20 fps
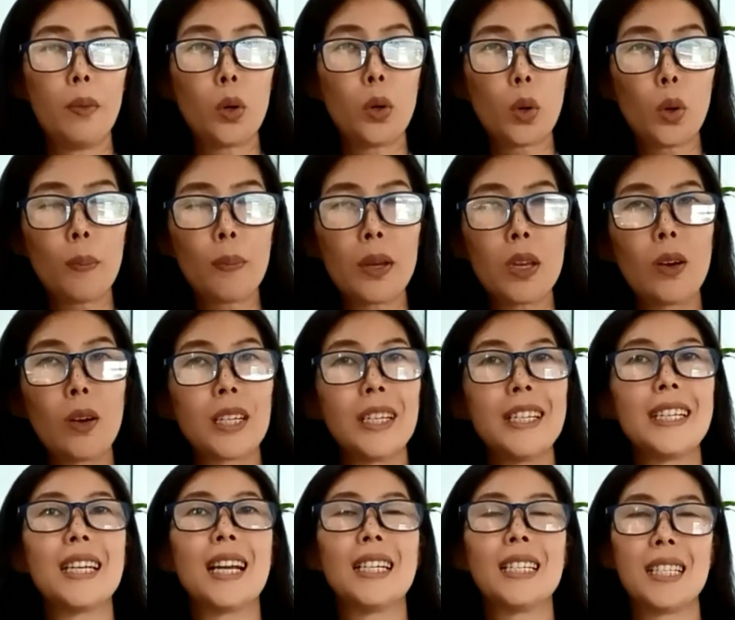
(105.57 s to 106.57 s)
รูปประโยคที่
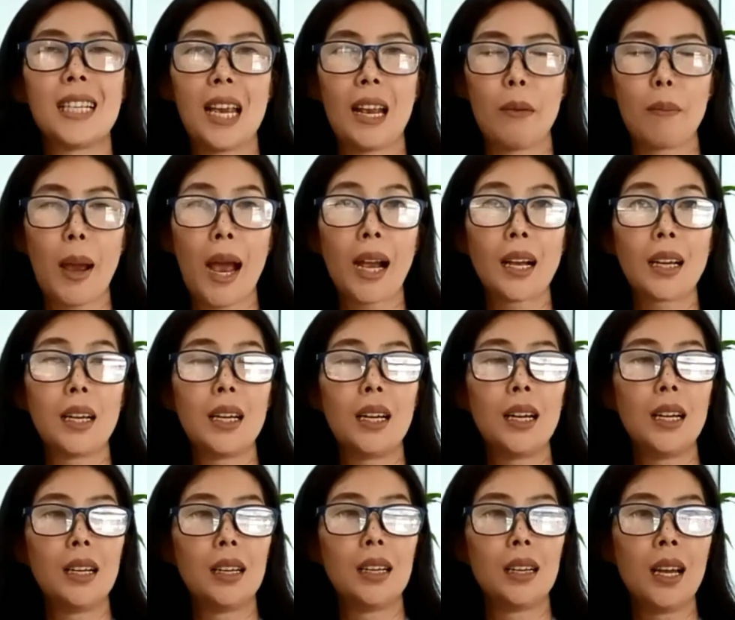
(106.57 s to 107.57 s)
ชัดเจนมากขึ้น